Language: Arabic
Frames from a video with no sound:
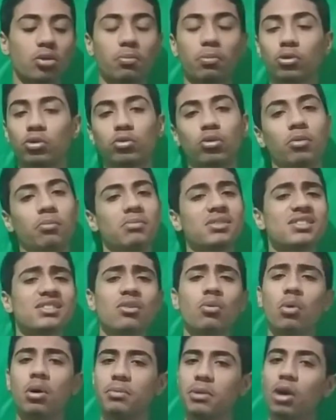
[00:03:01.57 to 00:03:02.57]
البطلان بس
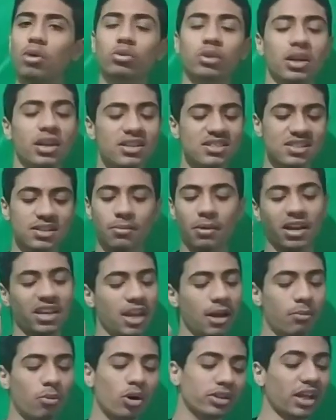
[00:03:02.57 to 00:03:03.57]
هو بياخد الاذن
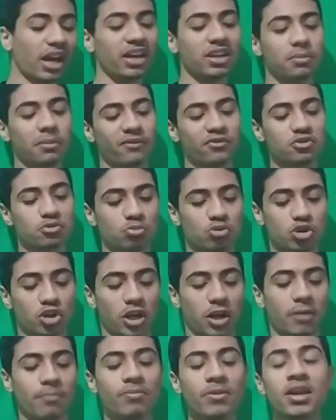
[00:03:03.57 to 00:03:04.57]
بعديها بوقت عادي ما فيش
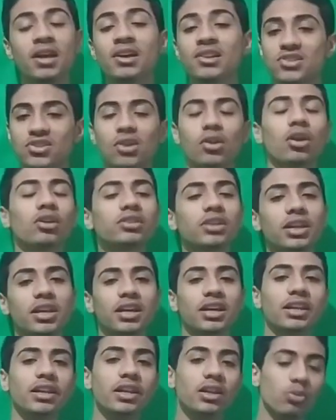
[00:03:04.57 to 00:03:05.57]
مشكله صلاه
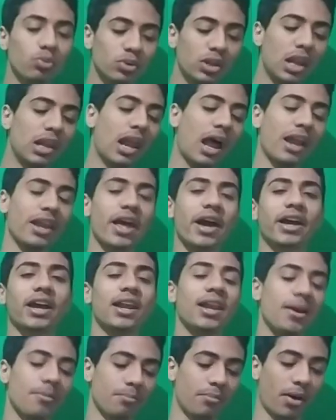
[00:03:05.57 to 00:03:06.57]
الاكليل وده اللي عليها
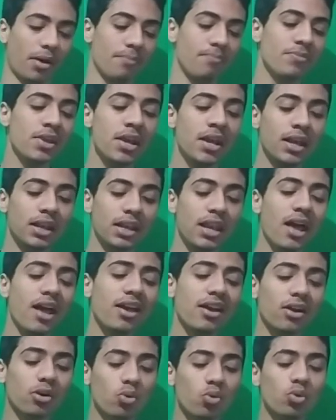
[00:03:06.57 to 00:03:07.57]
كلام بقى
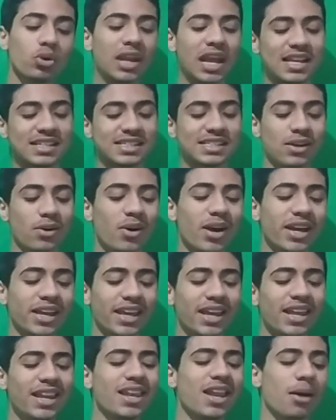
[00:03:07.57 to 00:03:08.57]
لا يكون الزواج
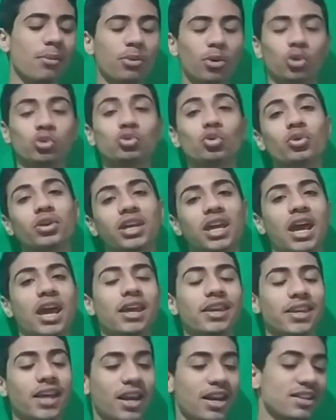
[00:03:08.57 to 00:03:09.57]
الا بحضور
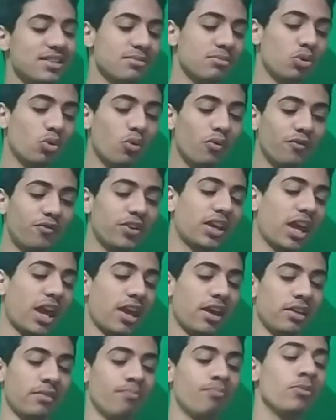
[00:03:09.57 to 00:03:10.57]
كاهن يعني لازم يكون في
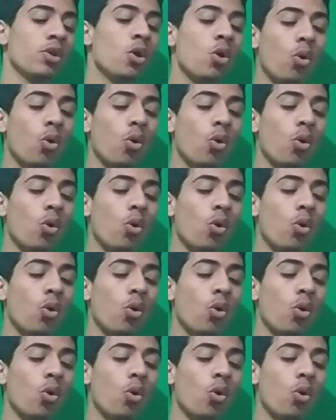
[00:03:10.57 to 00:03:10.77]
كاهن